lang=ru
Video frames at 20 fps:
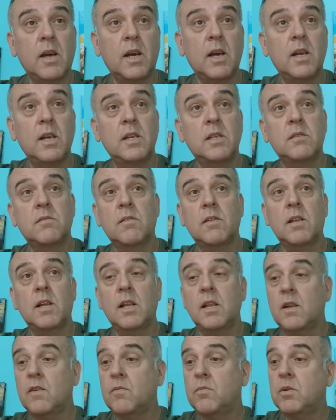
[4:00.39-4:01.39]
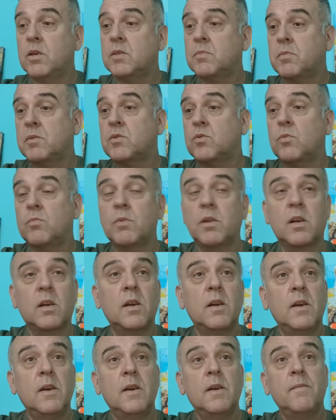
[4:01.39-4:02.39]
количество танков боеспособных.
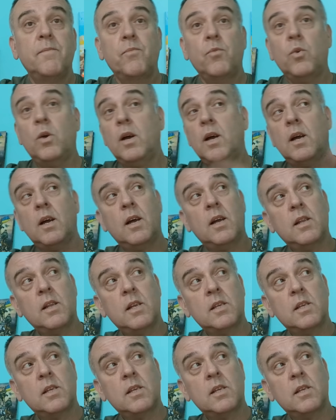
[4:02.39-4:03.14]
Ну а